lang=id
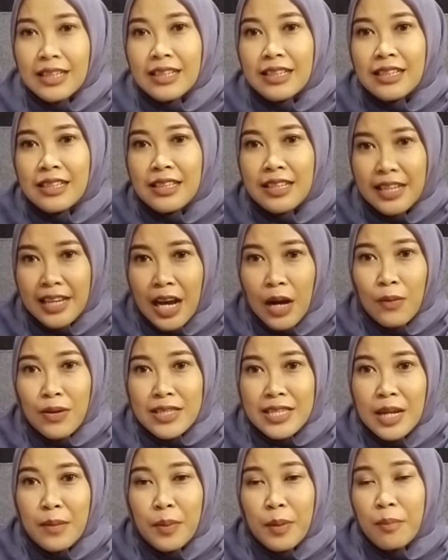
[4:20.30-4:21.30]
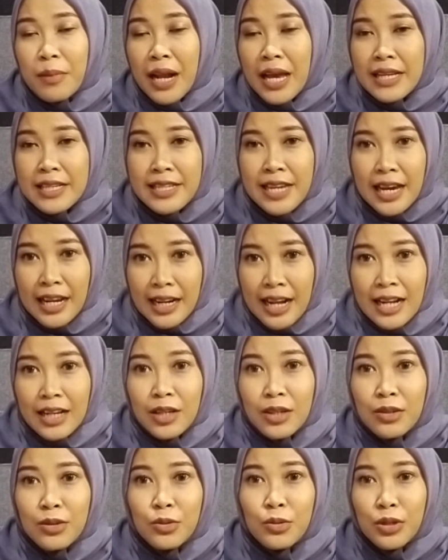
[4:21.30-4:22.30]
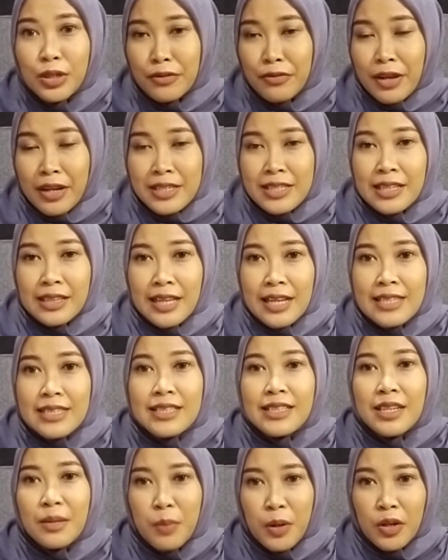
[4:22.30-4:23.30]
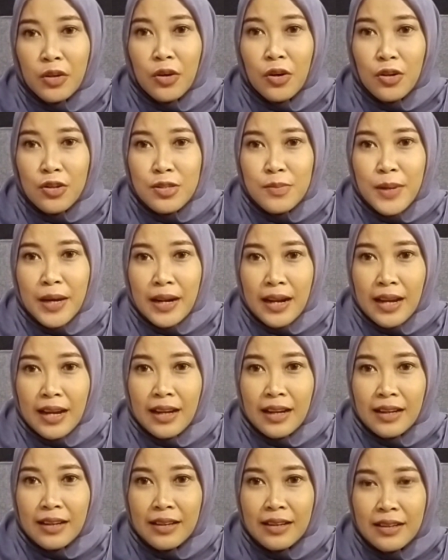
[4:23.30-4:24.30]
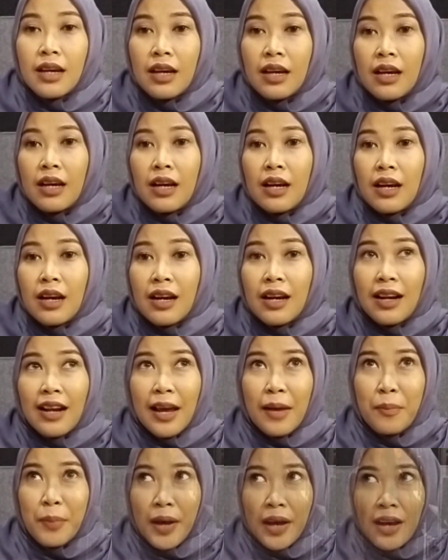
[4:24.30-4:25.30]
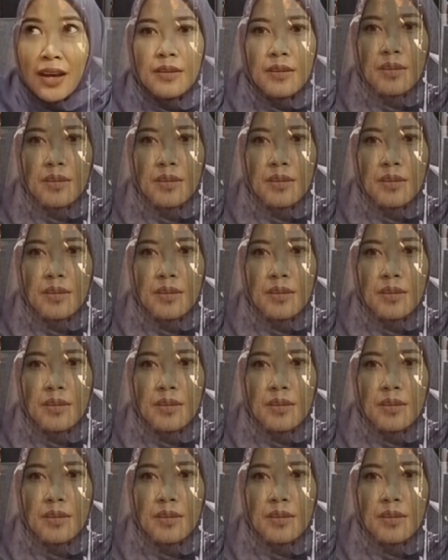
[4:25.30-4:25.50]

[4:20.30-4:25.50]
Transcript: di kawasan pembelajaran Universitas Diponegoro Semarang. Kenapa?